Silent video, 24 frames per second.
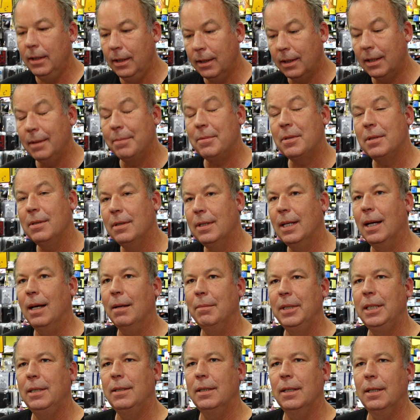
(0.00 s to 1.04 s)
Hier gibt es einen
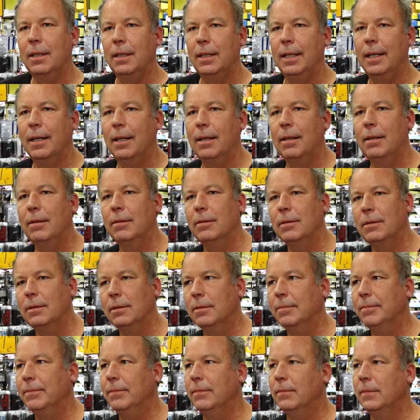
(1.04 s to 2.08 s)
Nachmieter, ja.
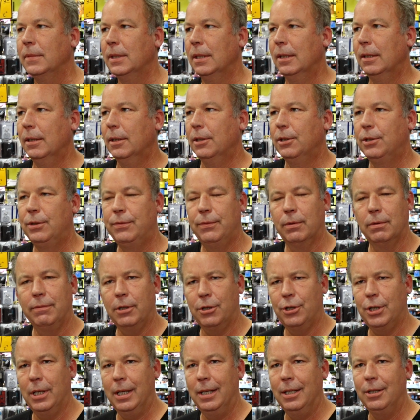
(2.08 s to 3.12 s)
Ähm, es wird
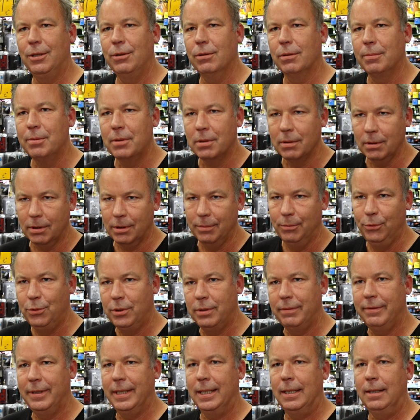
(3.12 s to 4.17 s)
wahrscheinlich Obst und
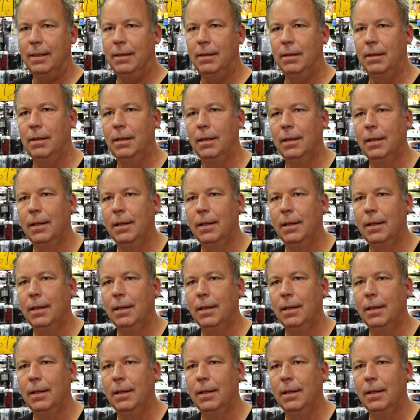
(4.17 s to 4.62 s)
Gemüse werden.